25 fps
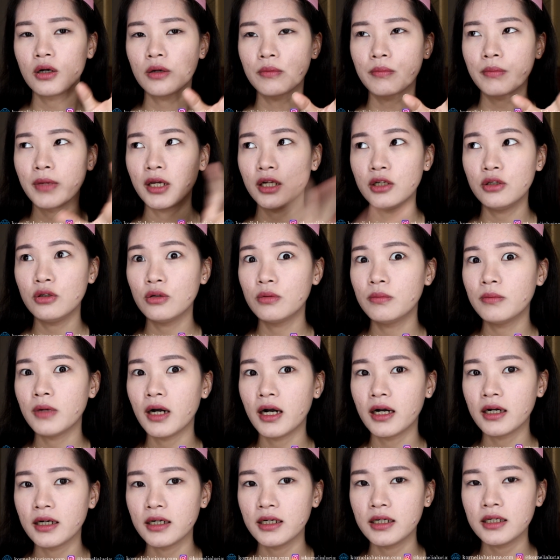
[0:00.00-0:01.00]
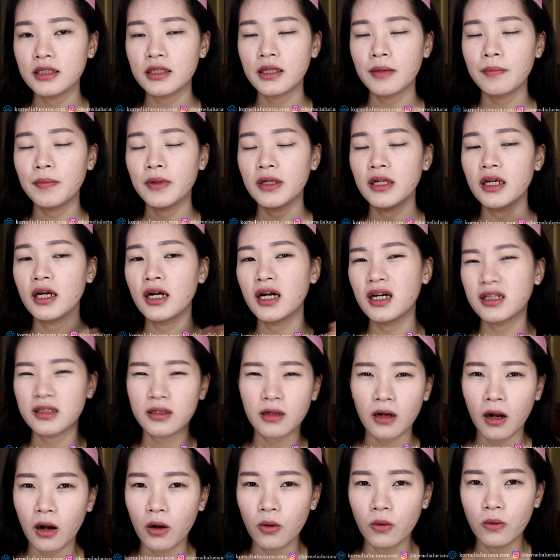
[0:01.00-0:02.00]
medium banget tapi dia nggak
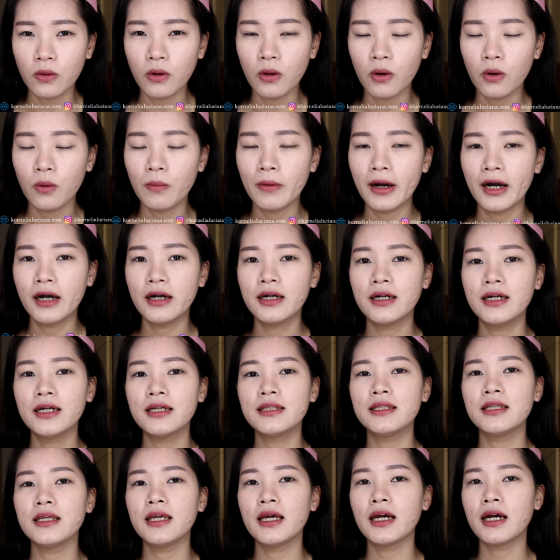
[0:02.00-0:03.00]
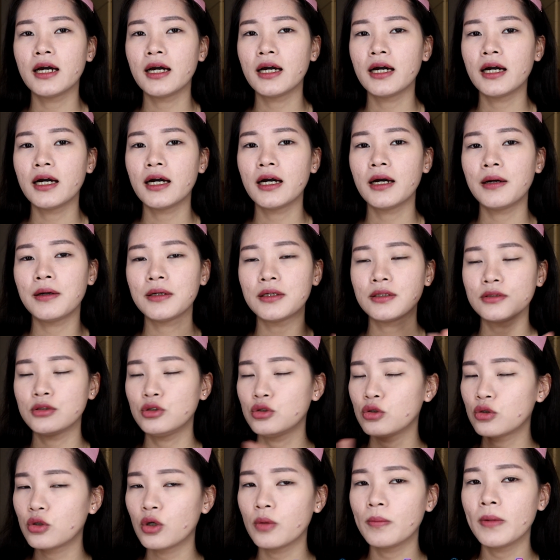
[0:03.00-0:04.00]
terlalu low banget ya
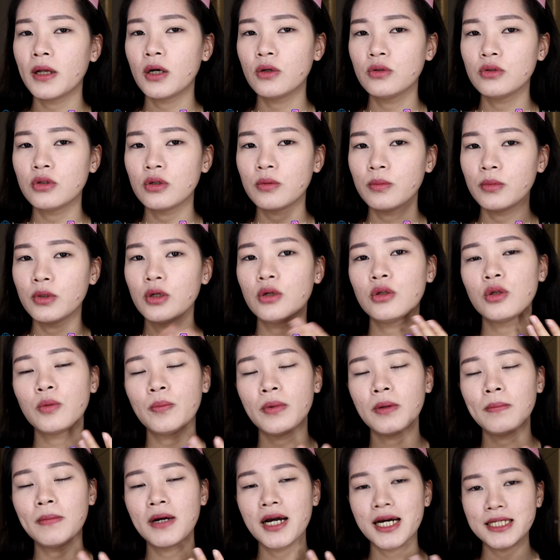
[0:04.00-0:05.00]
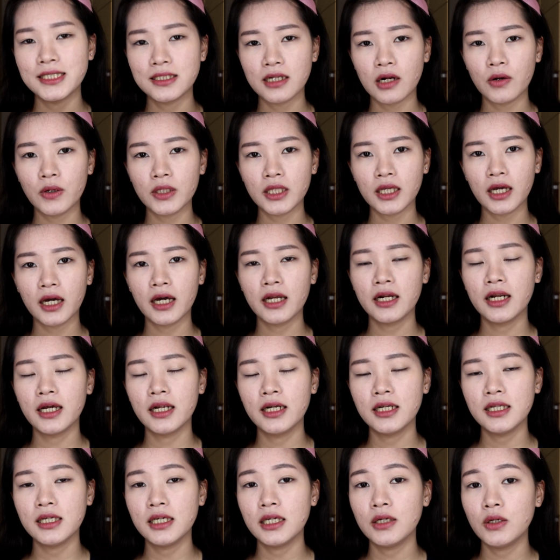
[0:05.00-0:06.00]
cukup lah untuk menutupi bekas jerawat yang ada
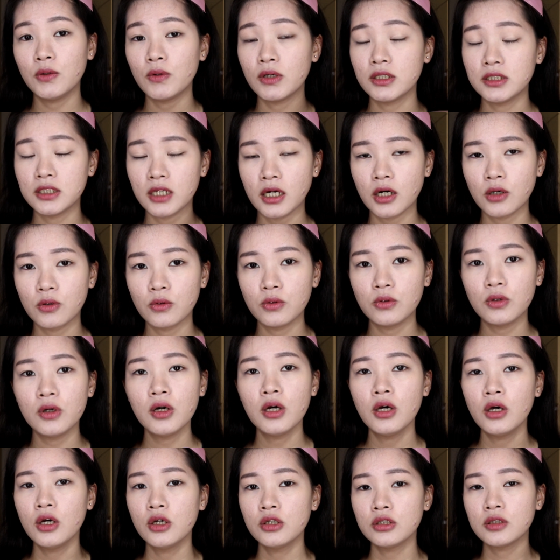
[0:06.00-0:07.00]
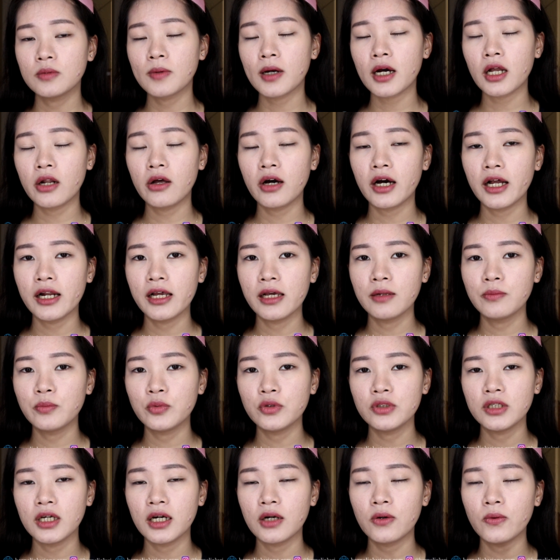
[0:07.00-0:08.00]
di wajah aku cuma kalau kalian
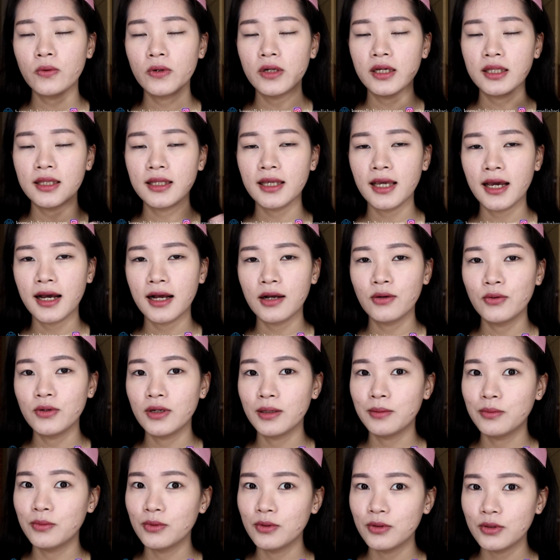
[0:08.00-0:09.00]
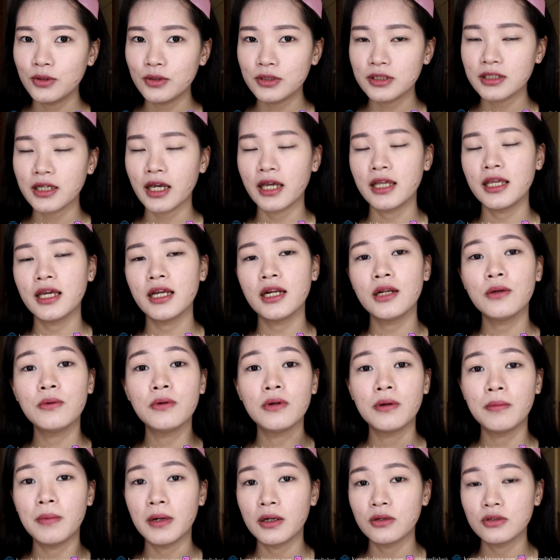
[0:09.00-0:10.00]
punya kulit yang udah mulus kayaknya ini
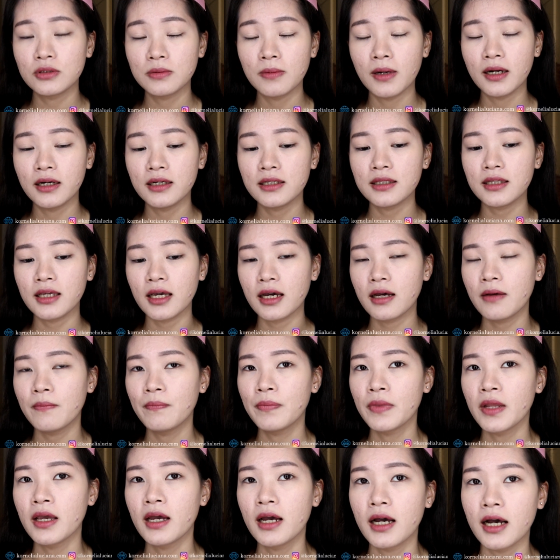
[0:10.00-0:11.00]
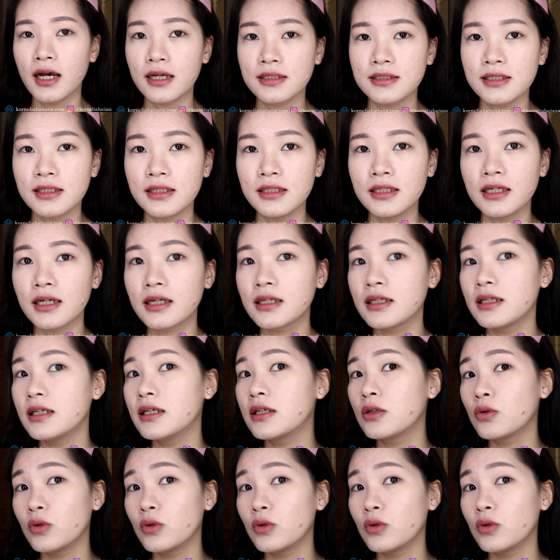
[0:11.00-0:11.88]
udah bagus banget ya hasilnya ke